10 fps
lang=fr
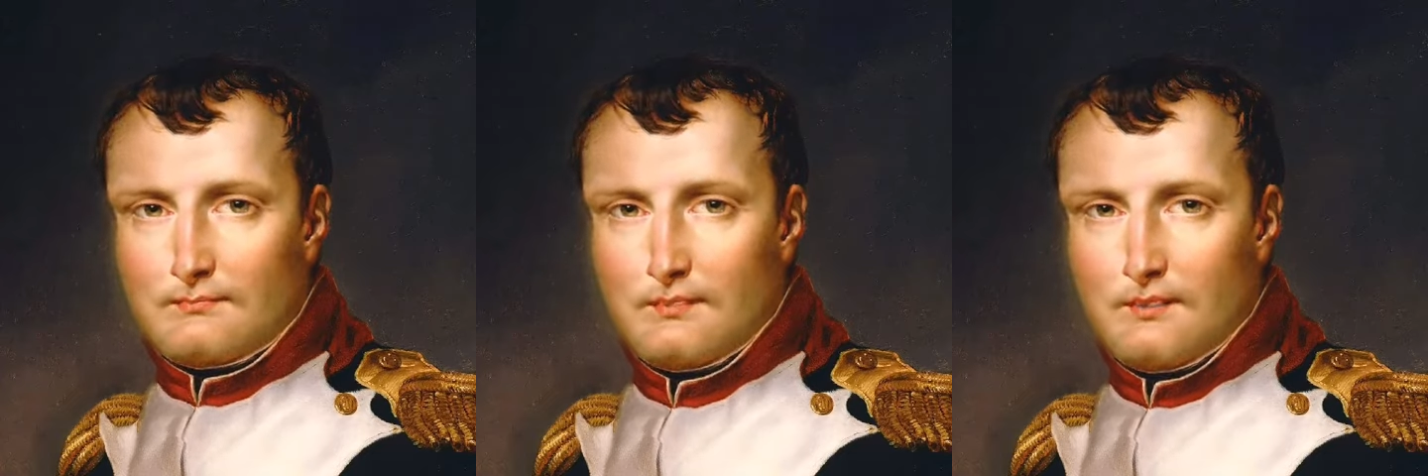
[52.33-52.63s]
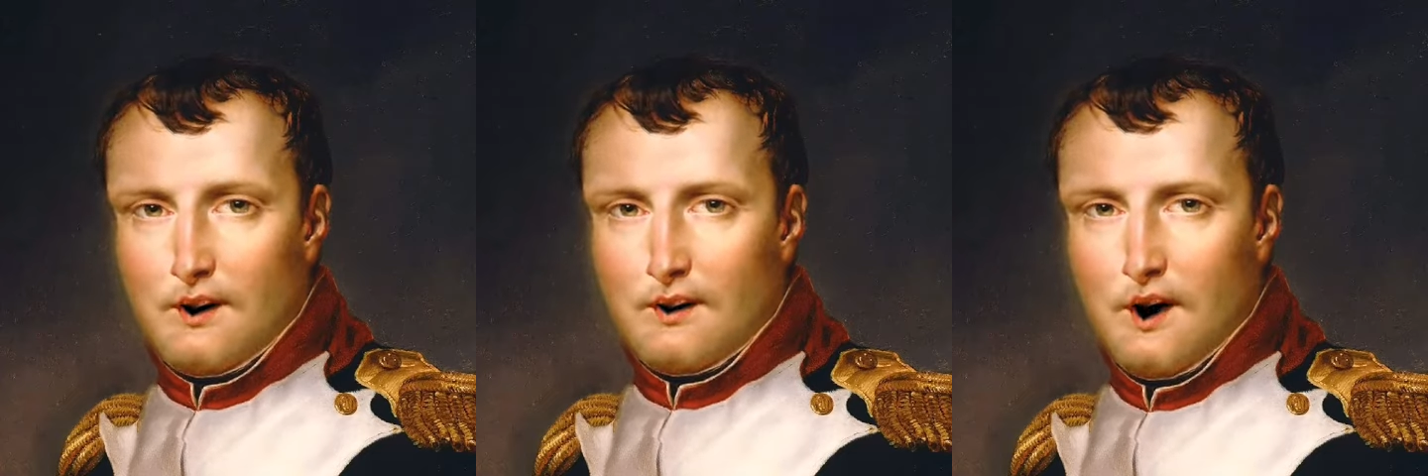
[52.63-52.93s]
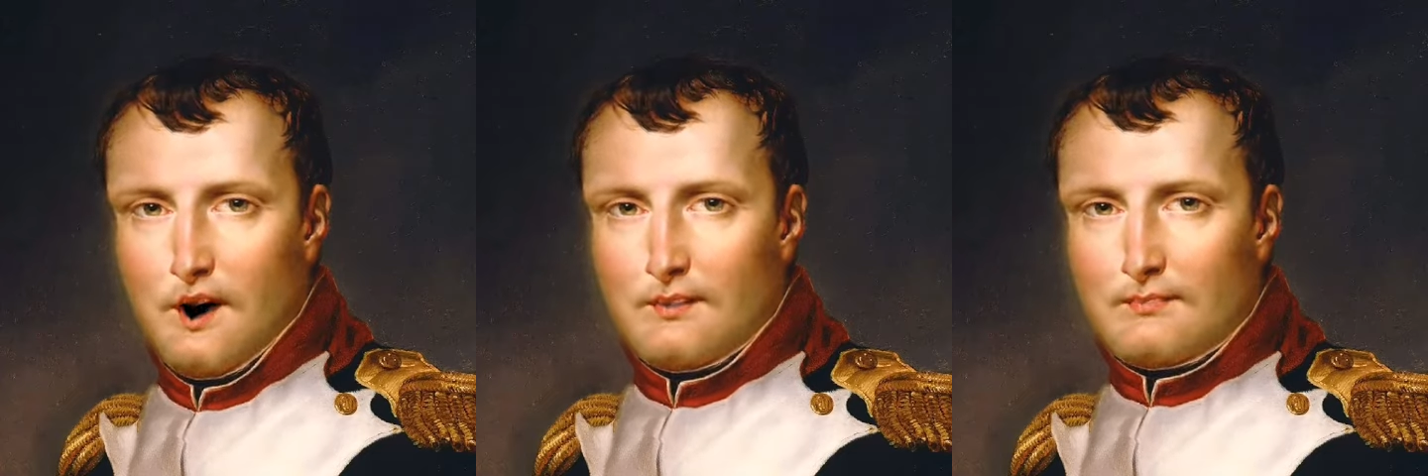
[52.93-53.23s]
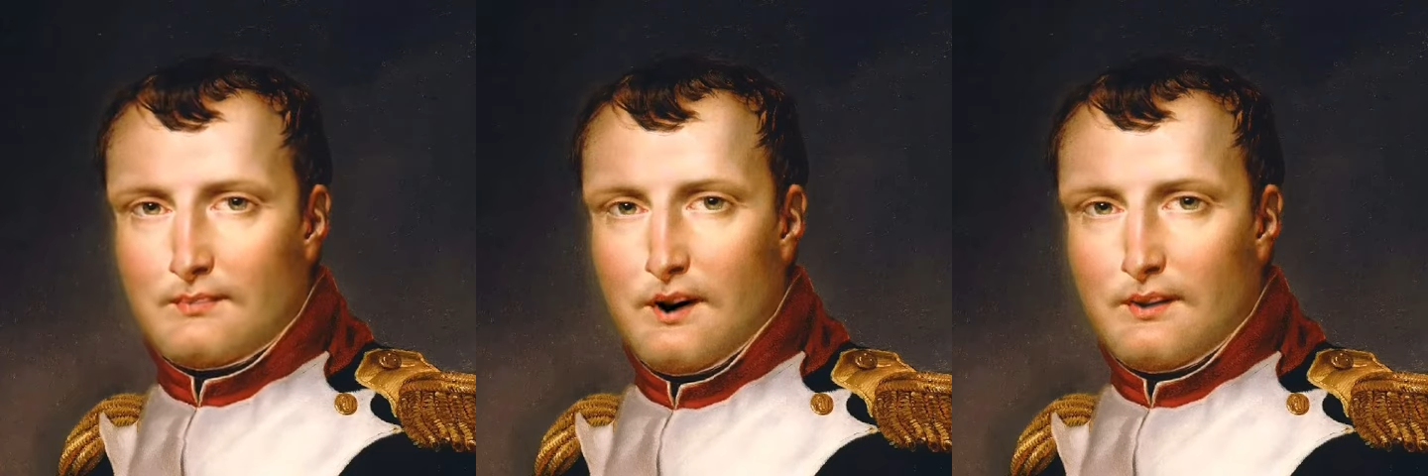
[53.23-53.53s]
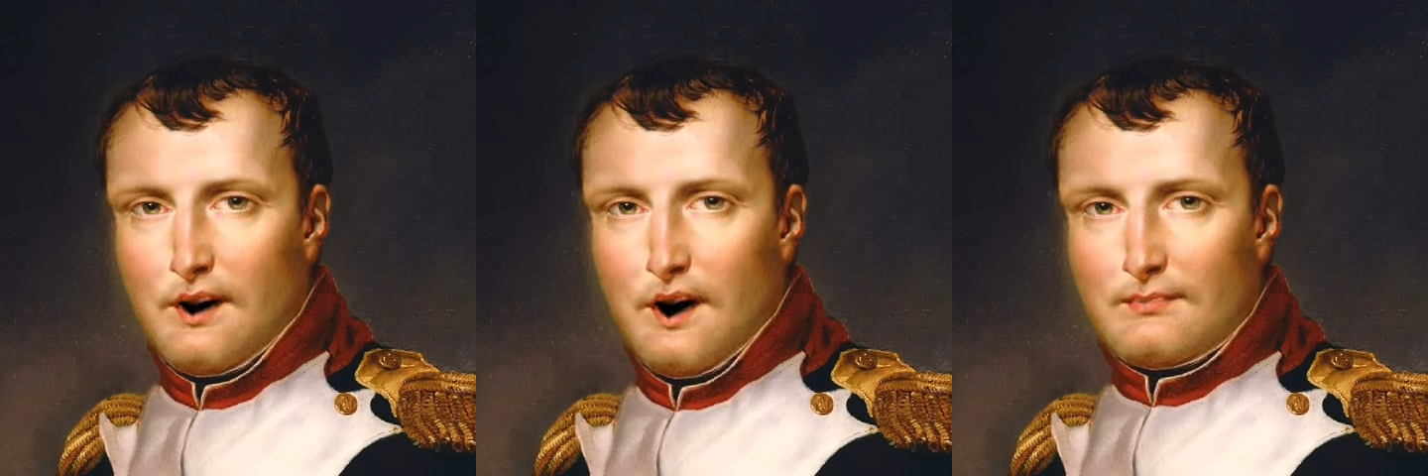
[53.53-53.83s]
Le 2 décembre
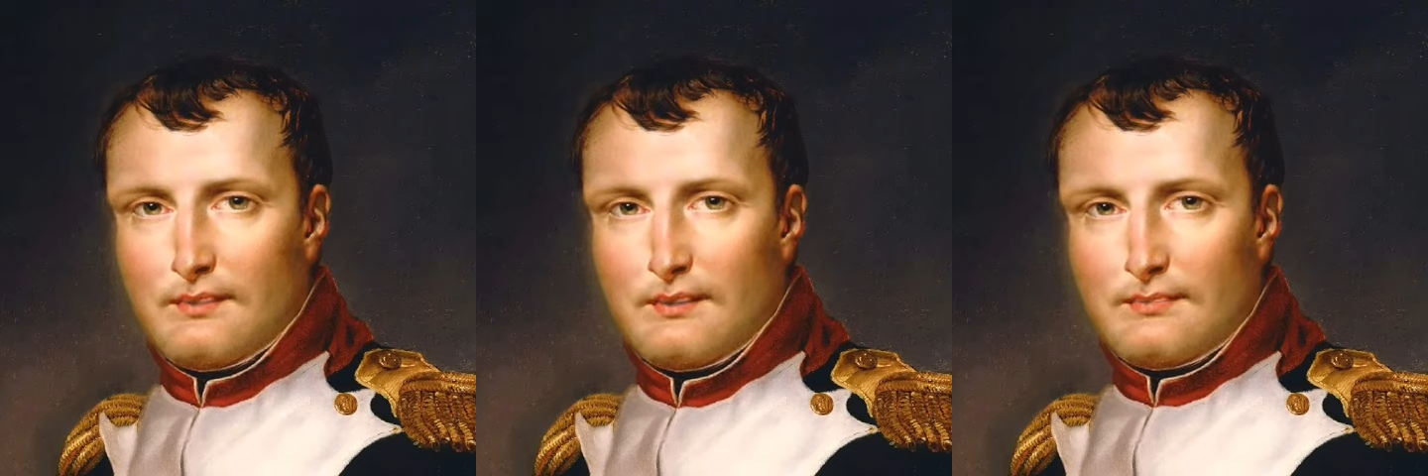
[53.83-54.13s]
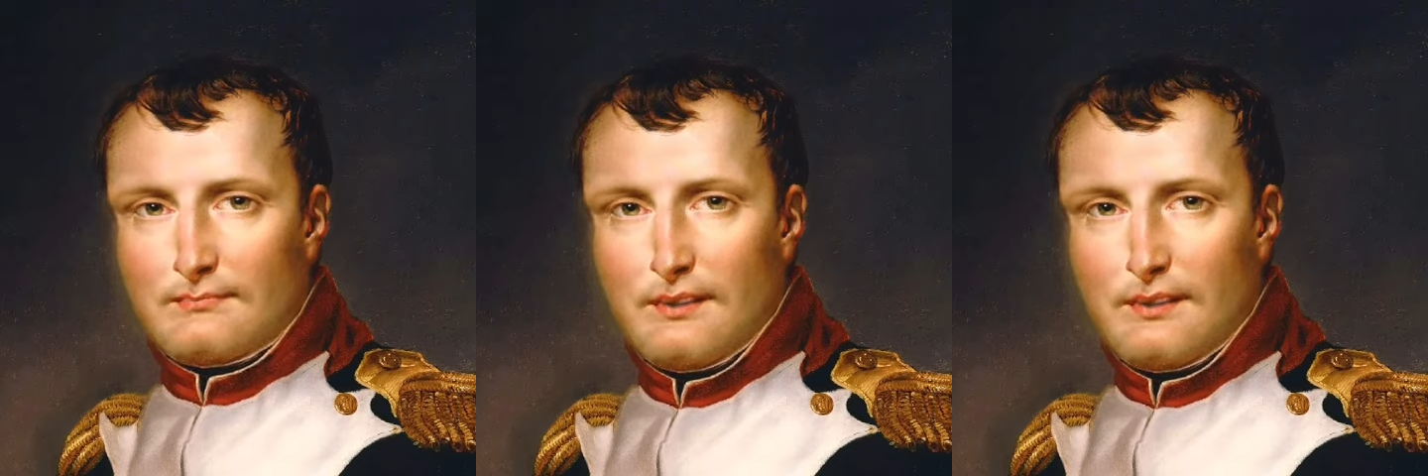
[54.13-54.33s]
1804,